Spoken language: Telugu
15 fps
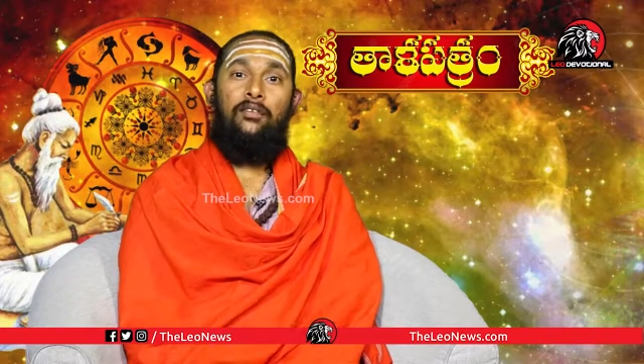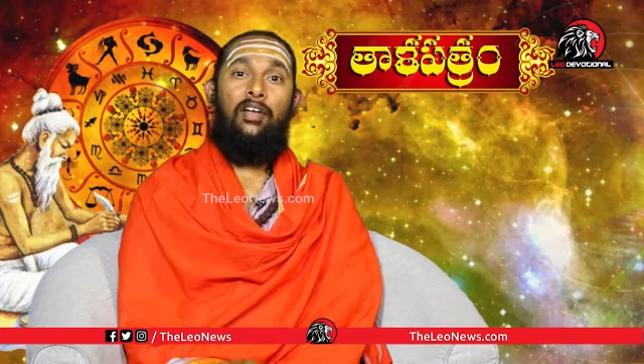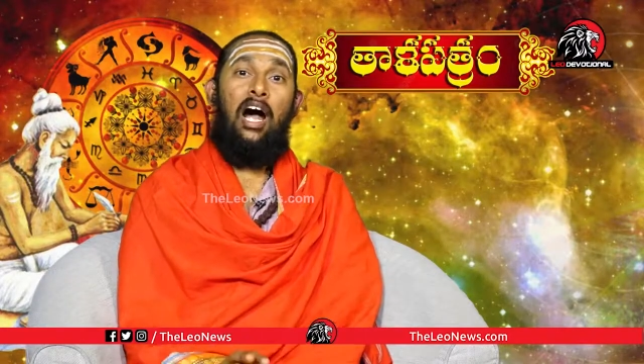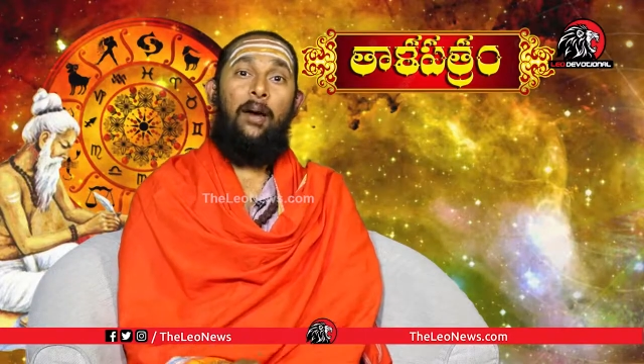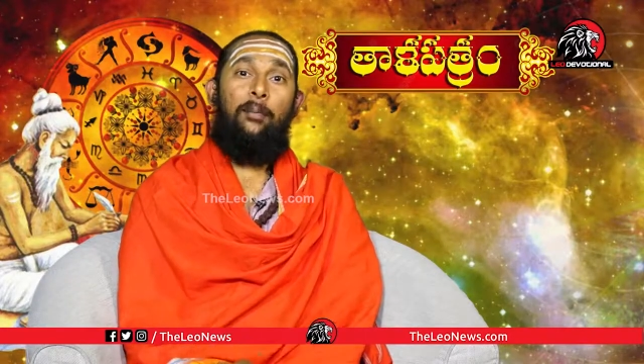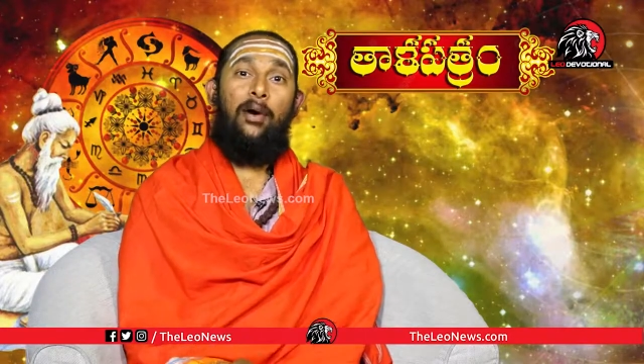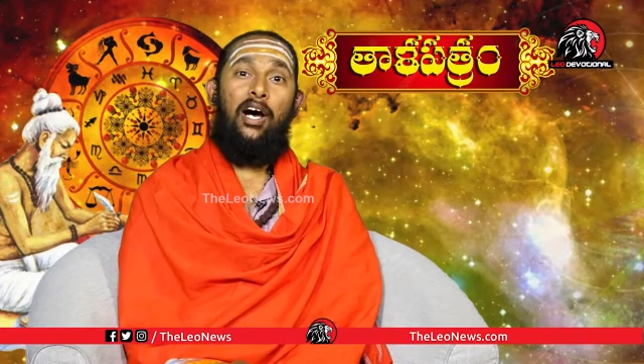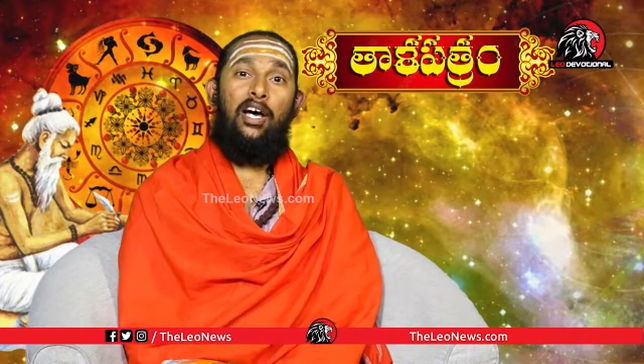
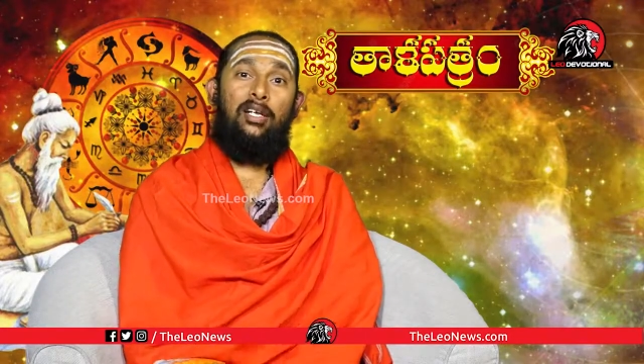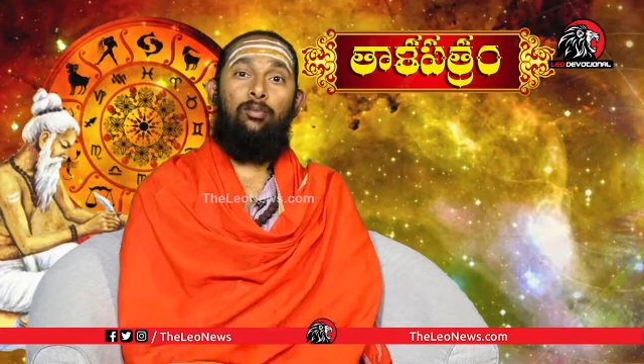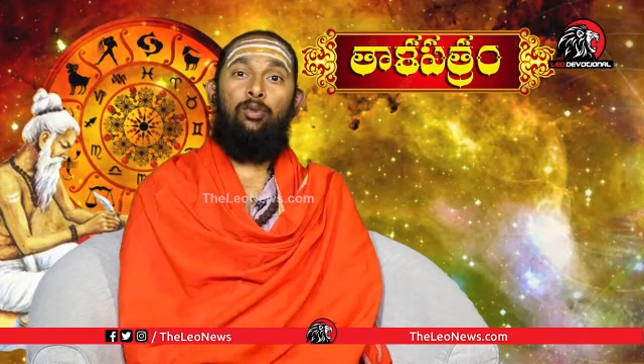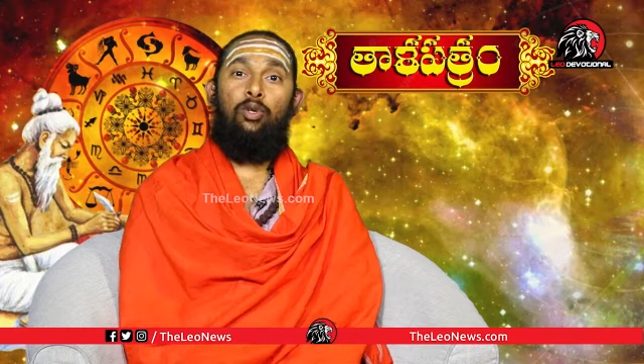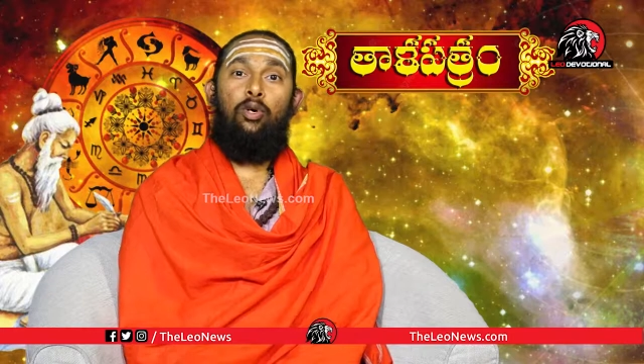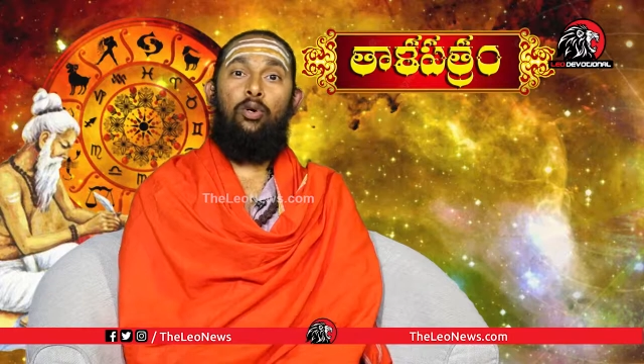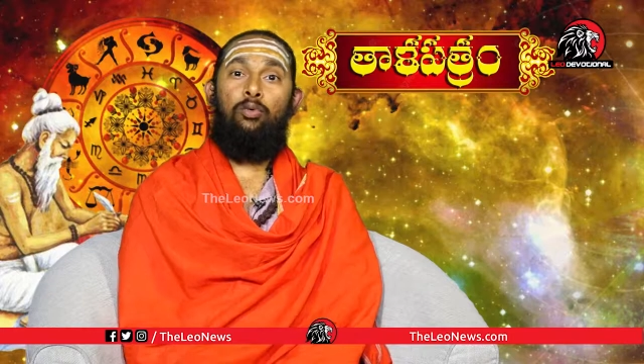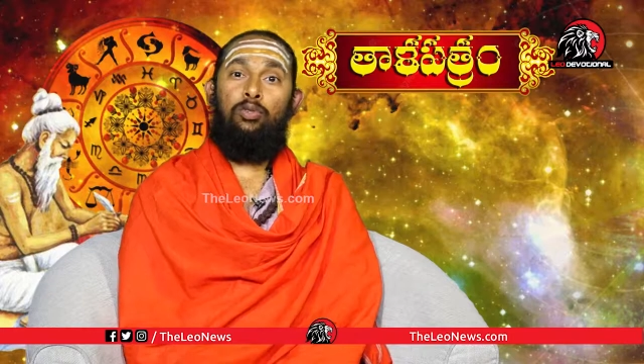
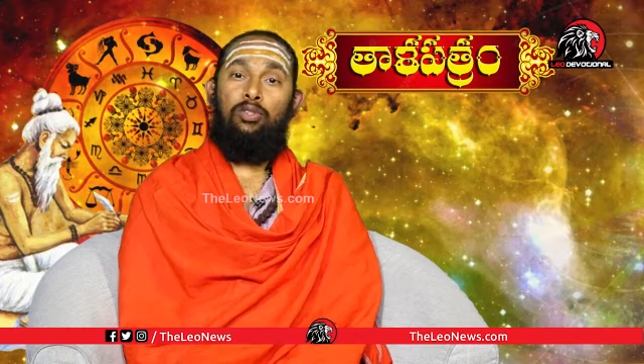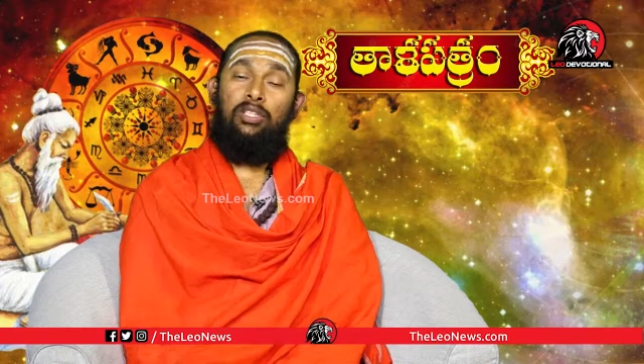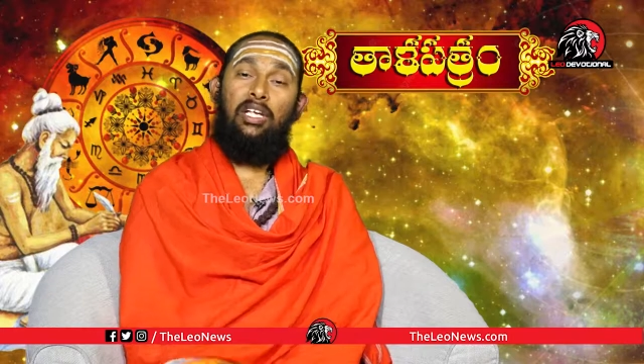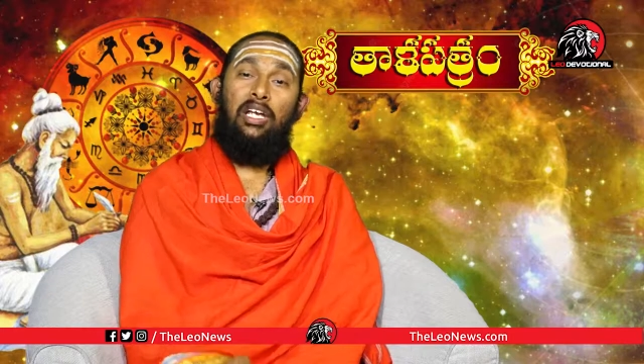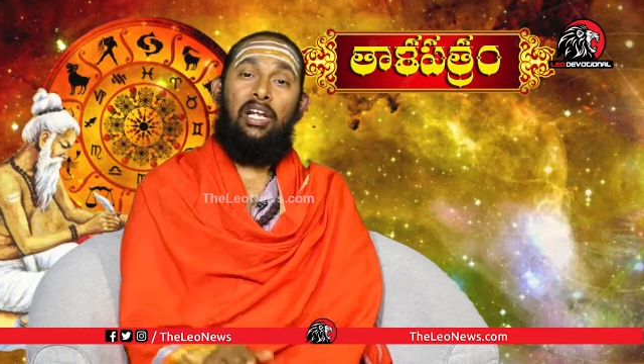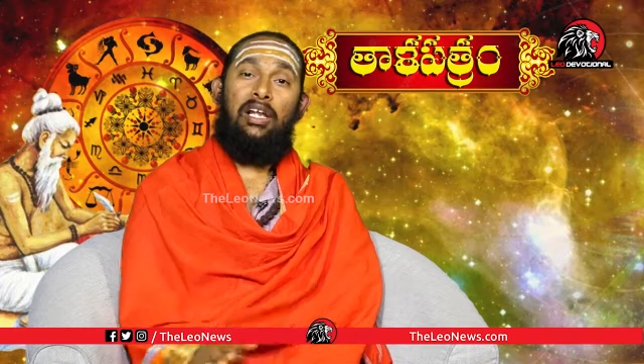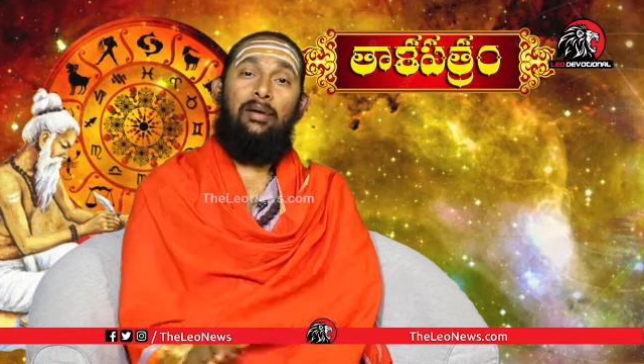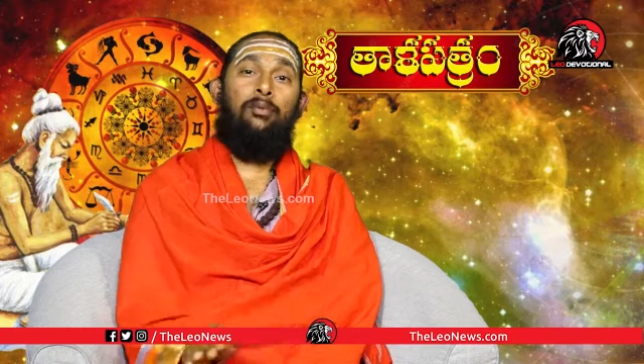వ్యాపారములో
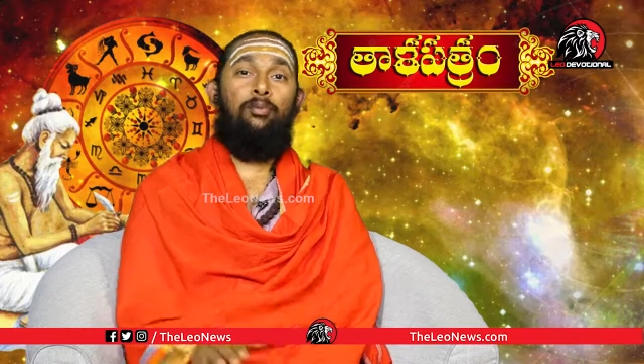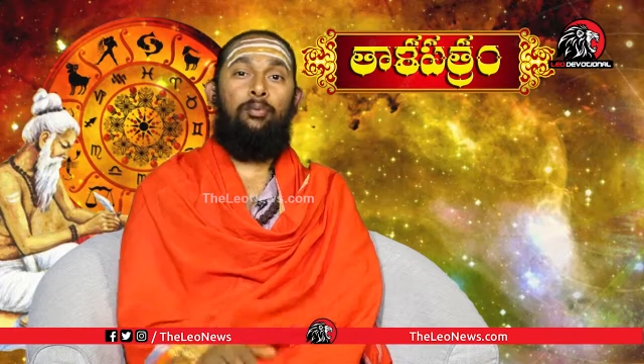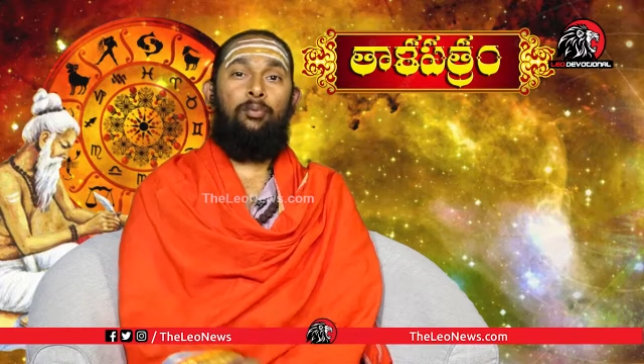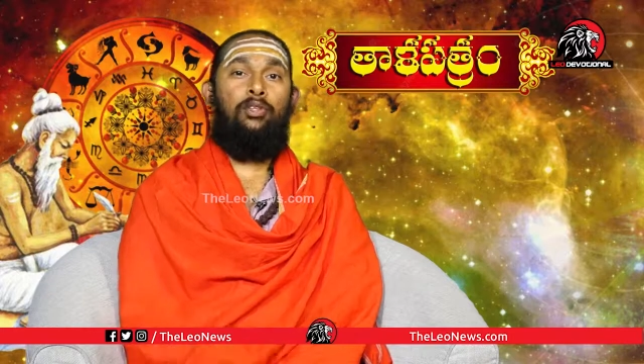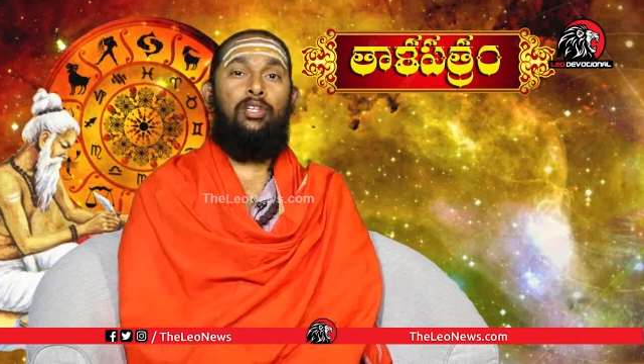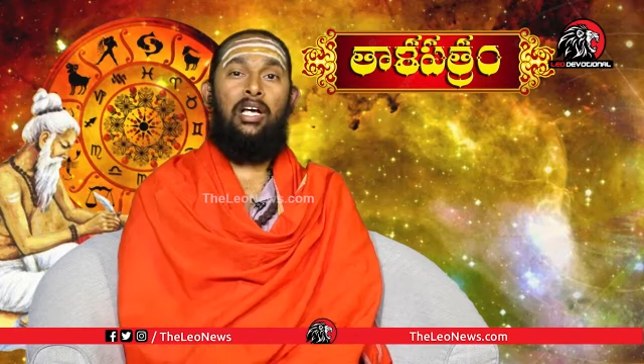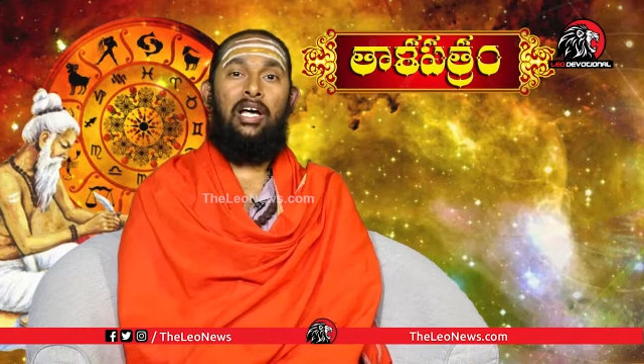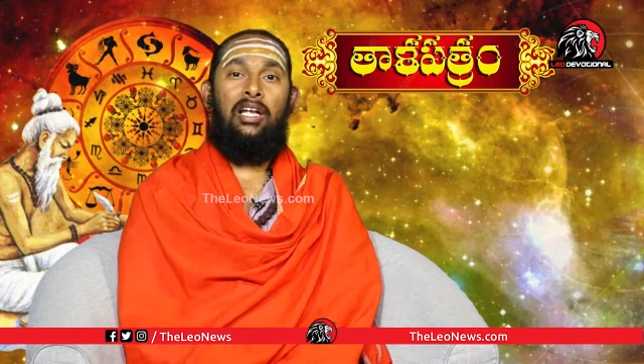ఉత్తీర్ణము
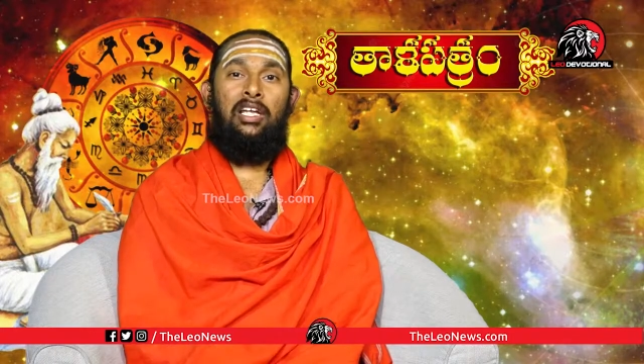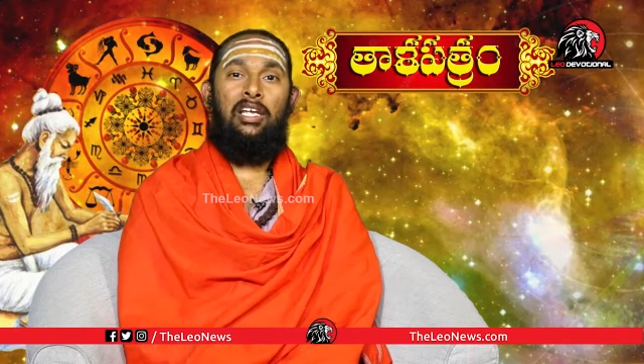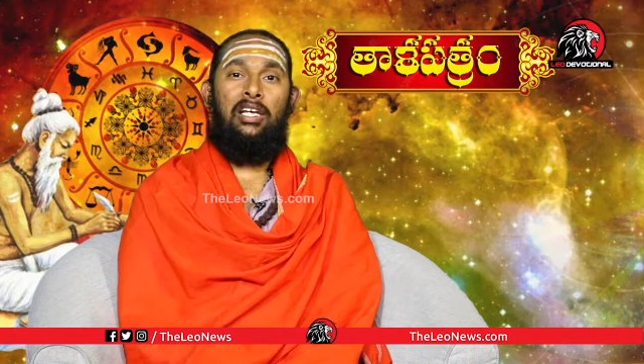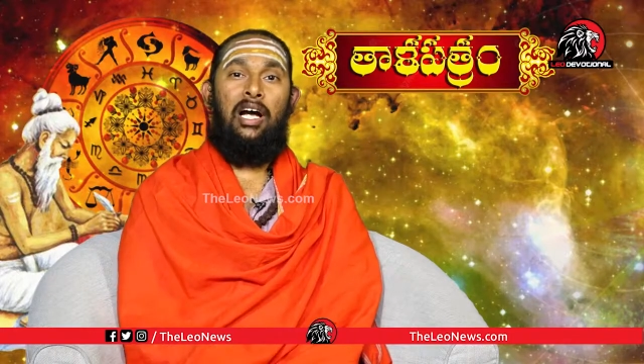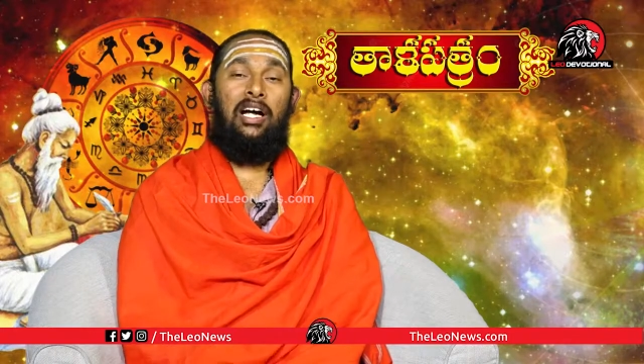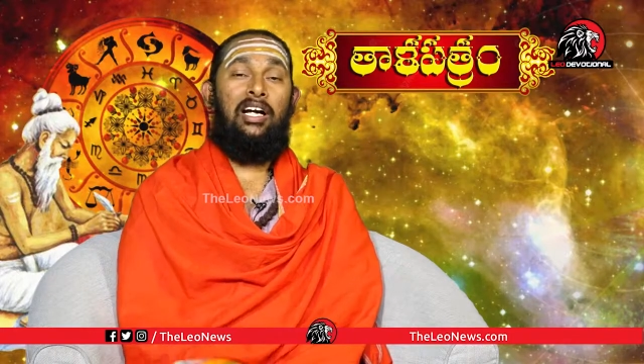పొందాలి